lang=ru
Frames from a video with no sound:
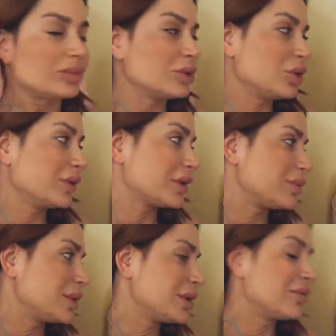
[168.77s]
Все в,
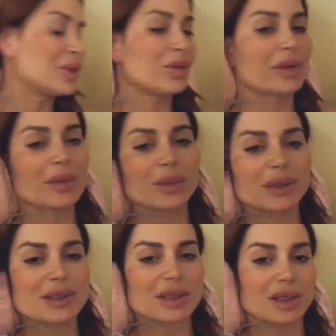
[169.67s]
этом, мире, все в этом
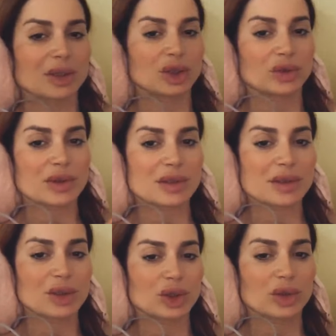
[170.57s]
мире заканчивается. Ну что
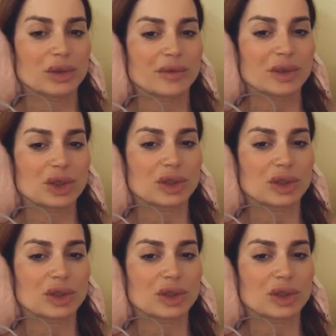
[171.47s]
не вечно.